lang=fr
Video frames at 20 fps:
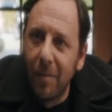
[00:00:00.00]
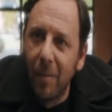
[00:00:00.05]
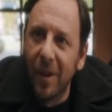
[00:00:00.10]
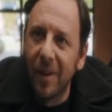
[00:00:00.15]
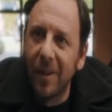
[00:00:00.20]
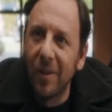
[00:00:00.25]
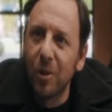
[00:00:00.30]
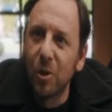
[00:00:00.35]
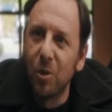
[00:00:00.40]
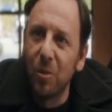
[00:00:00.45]

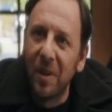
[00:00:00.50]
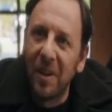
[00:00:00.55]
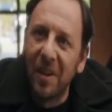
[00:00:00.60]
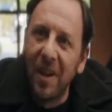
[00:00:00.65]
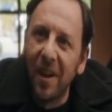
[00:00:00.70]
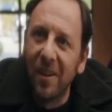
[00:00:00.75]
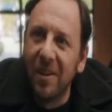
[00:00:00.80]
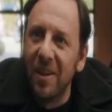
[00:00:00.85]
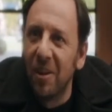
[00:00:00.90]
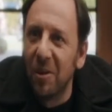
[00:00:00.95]
Maintenant, je suis
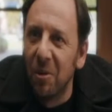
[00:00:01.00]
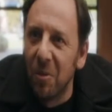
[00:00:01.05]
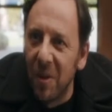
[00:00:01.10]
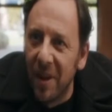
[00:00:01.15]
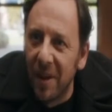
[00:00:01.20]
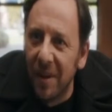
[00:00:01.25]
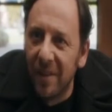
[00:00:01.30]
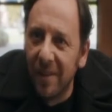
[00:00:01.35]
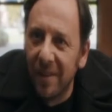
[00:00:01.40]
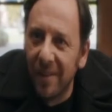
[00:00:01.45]
gardien de
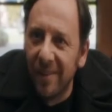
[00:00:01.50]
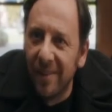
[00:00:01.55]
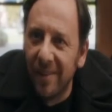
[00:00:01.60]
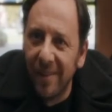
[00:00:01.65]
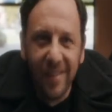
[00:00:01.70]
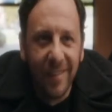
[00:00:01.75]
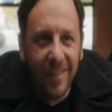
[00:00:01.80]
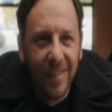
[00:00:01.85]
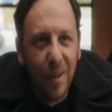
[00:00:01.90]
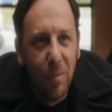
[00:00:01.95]
nuit
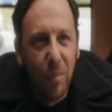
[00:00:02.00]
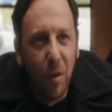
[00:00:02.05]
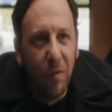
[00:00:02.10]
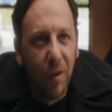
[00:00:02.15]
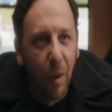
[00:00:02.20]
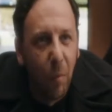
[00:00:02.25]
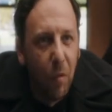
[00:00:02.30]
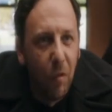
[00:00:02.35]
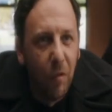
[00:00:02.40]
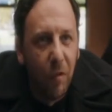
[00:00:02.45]
pour
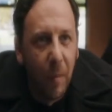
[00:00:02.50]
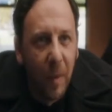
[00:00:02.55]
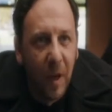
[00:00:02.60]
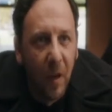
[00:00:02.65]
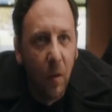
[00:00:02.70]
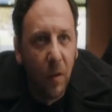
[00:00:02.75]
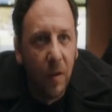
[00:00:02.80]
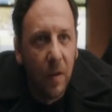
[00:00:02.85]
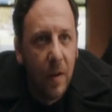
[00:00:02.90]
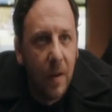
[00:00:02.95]
faire bouffer mes
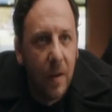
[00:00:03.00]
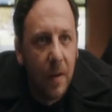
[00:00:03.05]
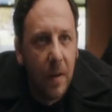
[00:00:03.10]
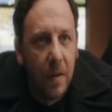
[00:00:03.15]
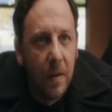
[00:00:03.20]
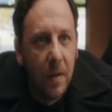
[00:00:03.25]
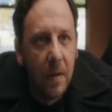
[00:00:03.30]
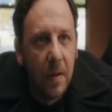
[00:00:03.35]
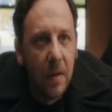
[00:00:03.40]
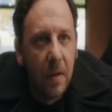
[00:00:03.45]
gosses.
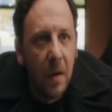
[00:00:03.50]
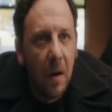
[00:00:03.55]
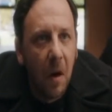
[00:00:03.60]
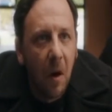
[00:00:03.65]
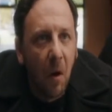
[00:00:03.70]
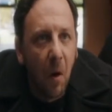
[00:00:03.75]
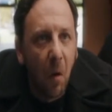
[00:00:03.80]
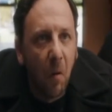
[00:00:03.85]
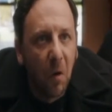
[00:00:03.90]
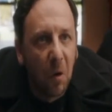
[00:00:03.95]

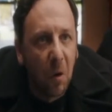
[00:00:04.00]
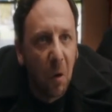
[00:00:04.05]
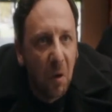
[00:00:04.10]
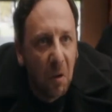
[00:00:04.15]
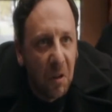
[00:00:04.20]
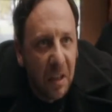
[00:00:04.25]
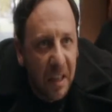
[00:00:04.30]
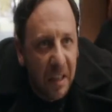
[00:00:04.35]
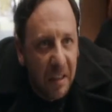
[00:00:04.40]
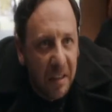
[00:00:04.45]
Alors, votre
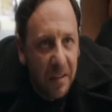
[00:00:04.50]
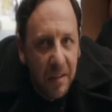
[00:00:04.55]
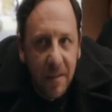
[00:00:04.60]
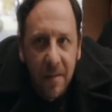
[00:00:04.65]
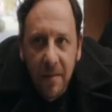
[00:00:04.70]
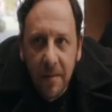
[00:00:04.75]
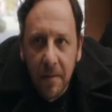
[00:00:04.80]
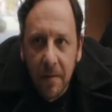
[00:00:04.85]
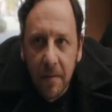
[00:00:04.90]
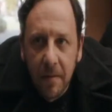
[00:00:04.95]
enquête,
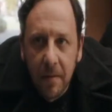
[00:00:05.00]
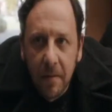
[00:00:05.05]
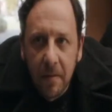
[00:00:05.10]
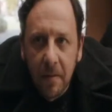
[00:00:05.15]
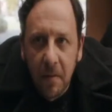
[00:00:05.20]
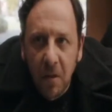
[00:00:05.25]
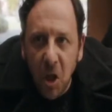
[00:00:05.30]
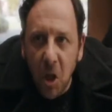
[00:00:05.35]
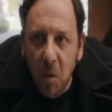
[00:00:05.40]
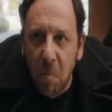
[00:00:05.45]

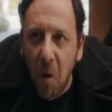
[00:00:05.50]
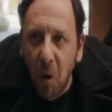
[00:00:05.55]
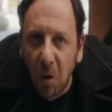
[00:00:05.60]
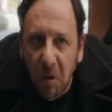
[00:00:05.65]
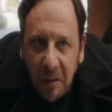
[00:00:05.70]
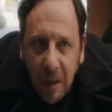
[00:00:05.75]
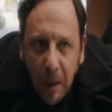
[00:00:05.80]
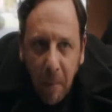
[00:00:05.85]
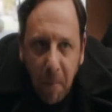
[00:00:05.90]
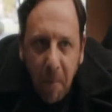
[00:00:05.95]
je m'en
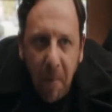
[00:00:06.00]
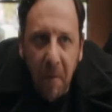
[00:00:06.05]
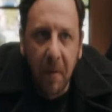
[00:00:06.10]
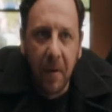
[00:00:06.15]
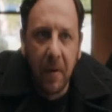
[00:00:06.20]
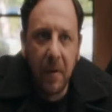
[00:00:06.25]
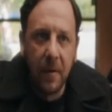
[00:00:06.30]
tape.